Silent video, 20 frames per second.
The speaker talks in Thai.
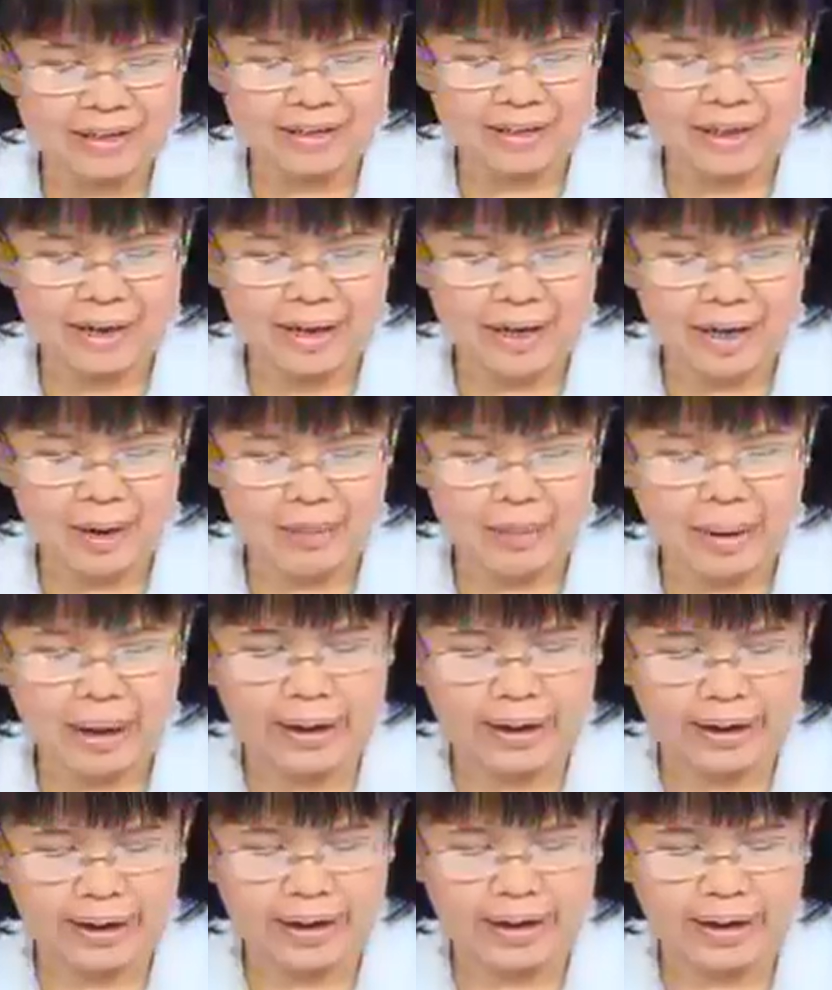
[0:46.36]
ถ้ามาเล
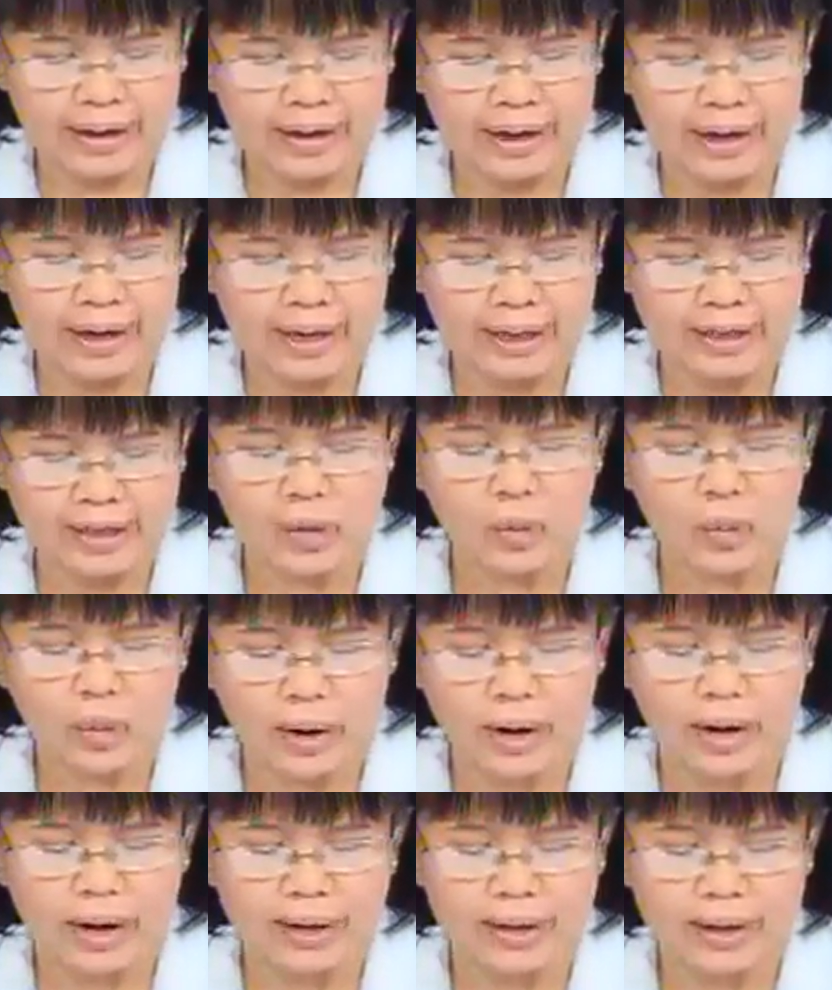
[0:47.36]
นราธิวาส
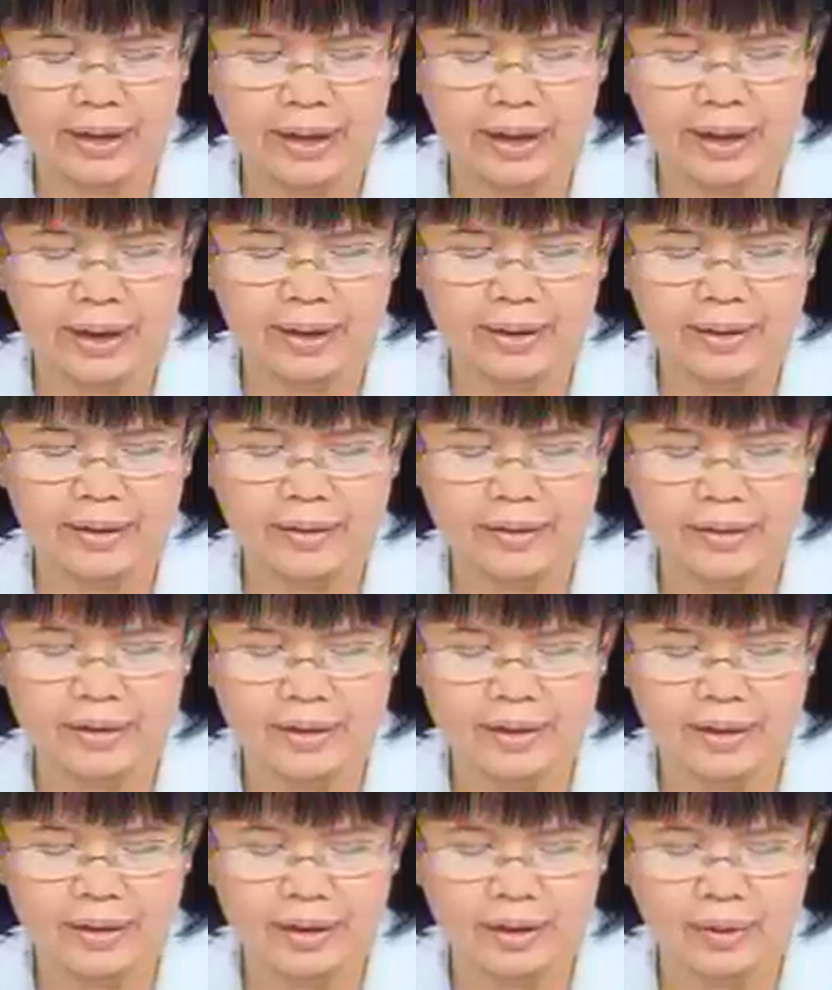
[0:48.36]
นะคะก็จะเรี
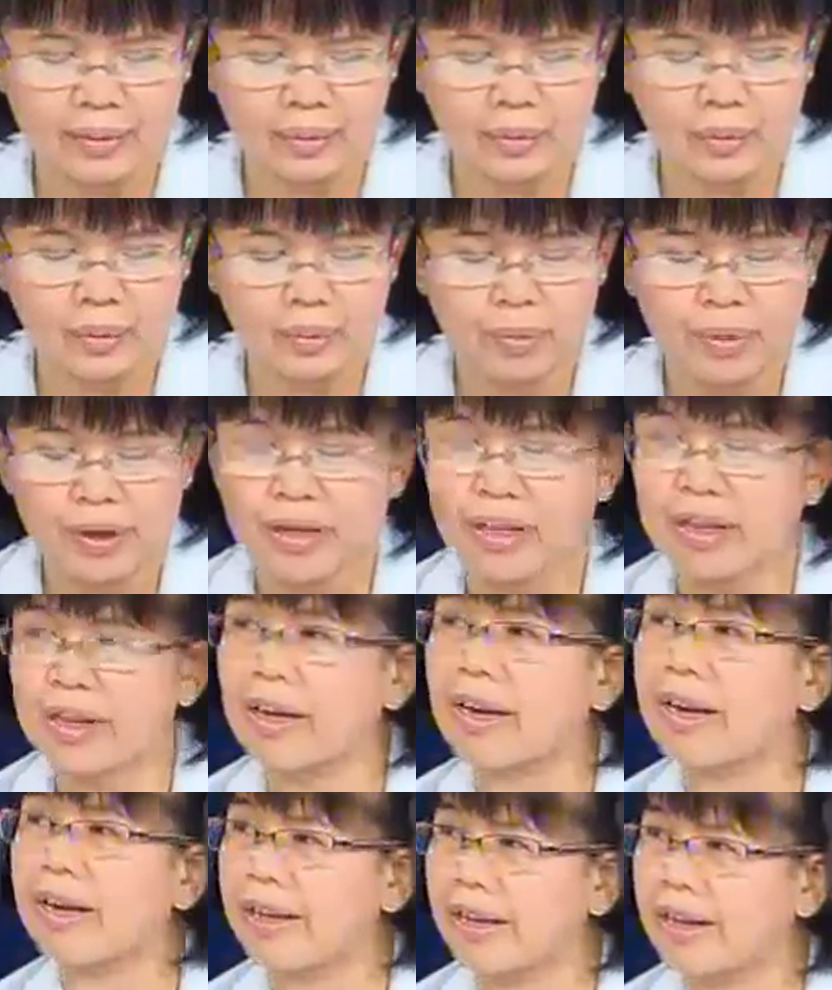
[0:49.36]
ยกอูบีกะ
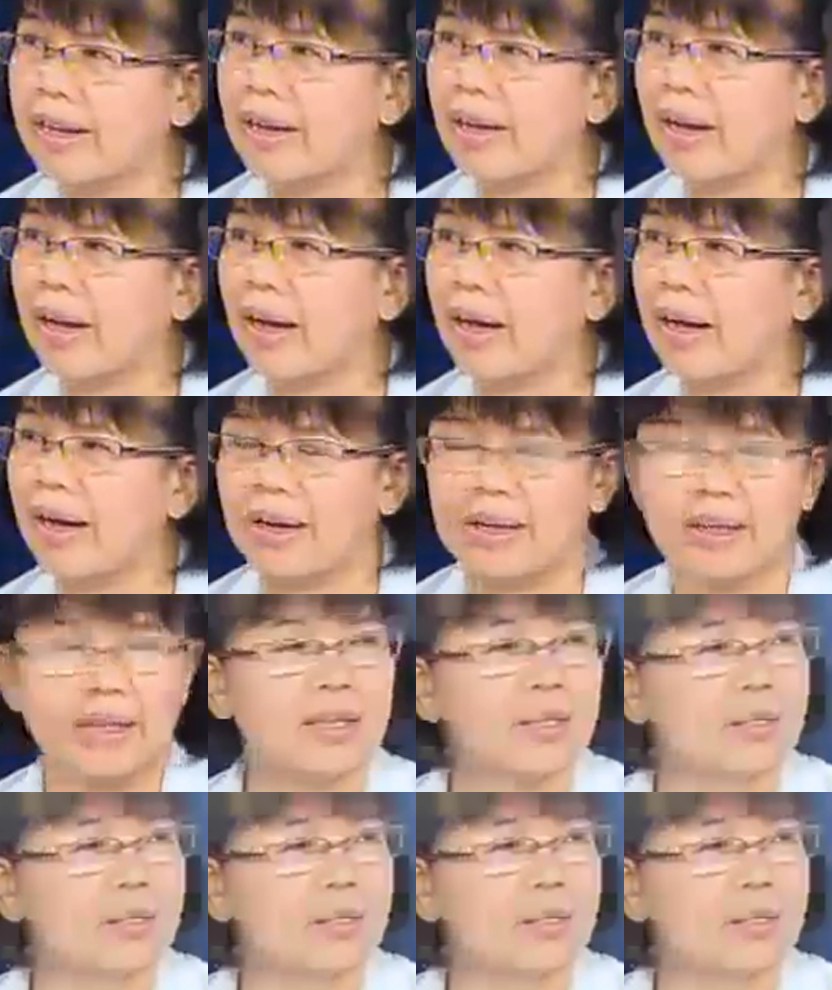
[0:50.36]
ลิงค่ะอันนี้